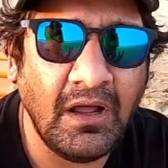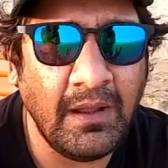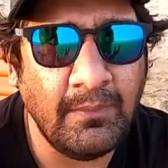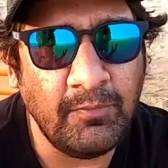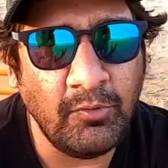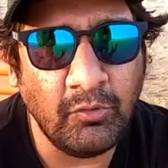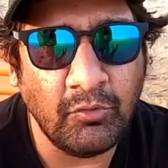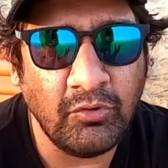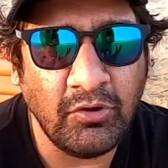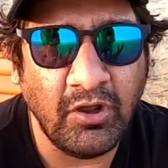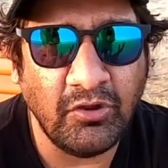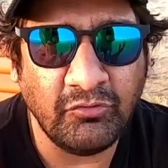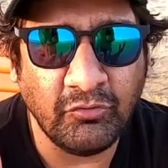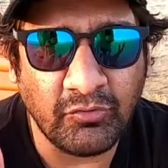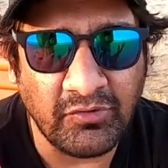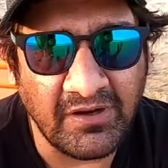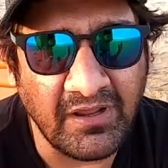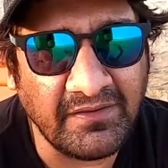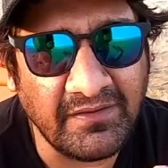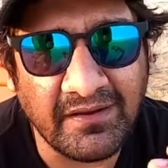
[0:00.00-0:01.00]
आप लोगों का
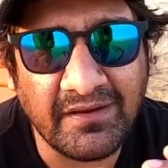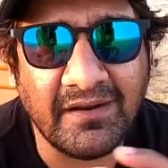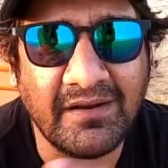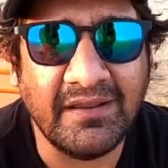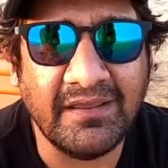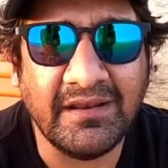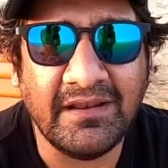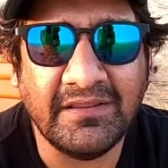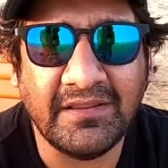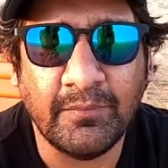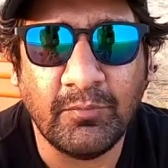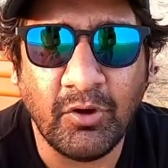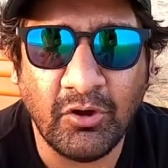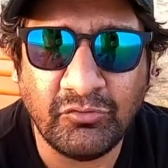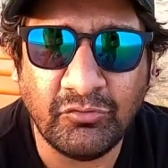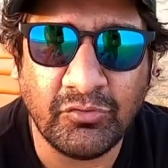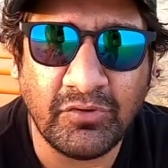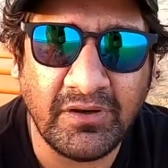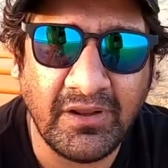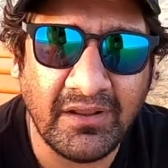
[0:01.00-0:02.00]
शुक्रिया अदा करने के लिए तो
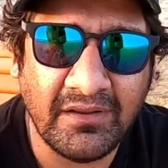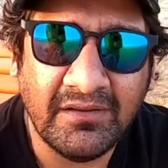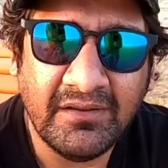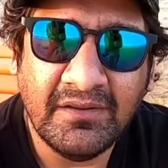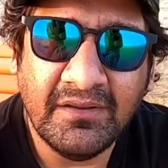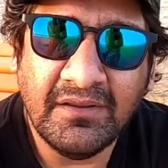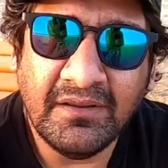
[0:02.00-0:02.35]
बहुत शुक्रिया